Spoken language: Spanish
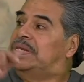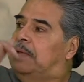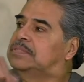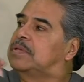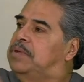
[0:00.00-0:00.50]

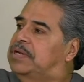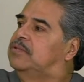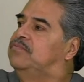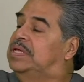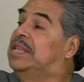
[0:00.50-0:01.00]
nada más que me
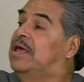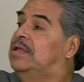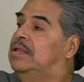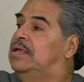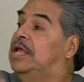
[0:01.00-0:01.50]
ratifiquen
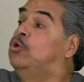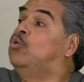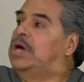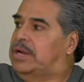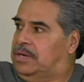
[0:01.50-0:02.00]
el
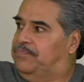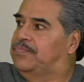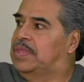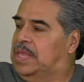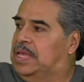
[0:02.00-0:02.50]
lugar.
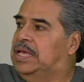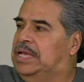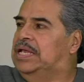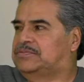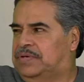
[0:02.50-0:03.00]
Ajá y
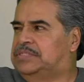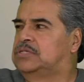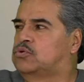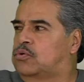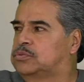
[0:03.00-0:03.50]
las
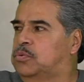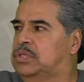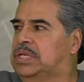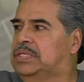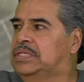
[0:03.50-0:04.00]
fechas
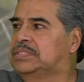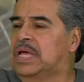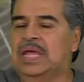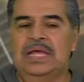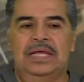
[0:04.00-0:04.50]
correspondientes
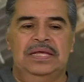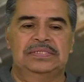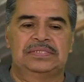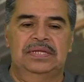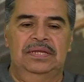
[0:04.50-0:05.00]

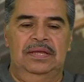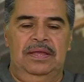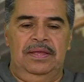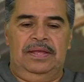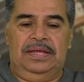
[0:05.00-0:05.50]
este,
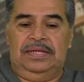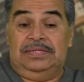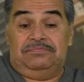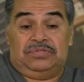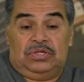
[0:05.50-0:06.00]

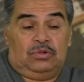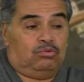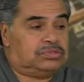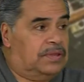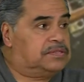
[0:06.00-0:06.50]
y si
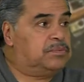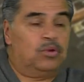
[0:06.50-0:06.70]
ustedes me